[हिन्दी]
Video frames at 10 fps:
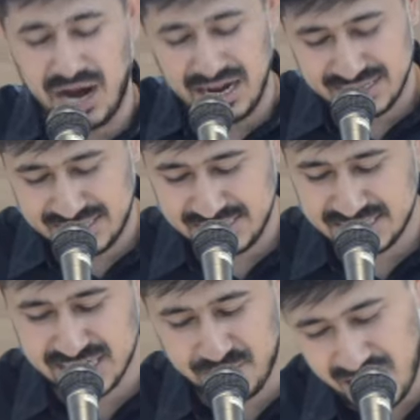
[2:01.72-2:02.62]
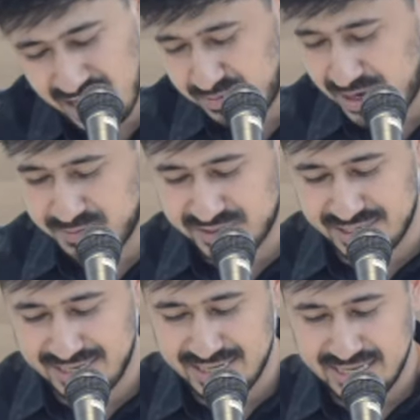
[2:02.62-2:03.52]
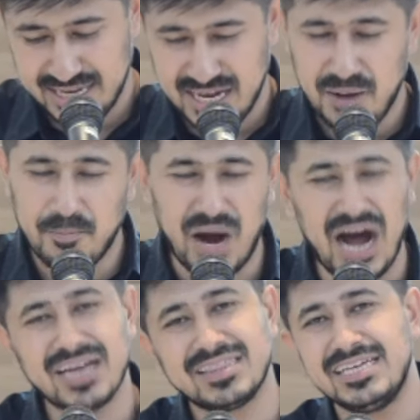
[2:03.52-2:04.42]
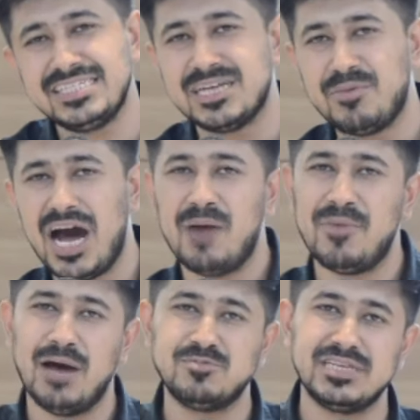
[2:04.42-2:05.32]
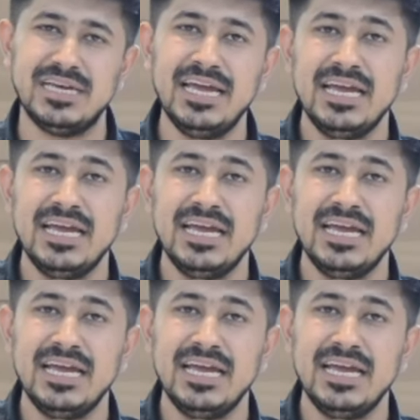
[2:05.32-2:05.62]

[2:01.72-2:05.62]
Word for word: मांगते क्षमा हम आपसे मांगते क्षमा हम आपसे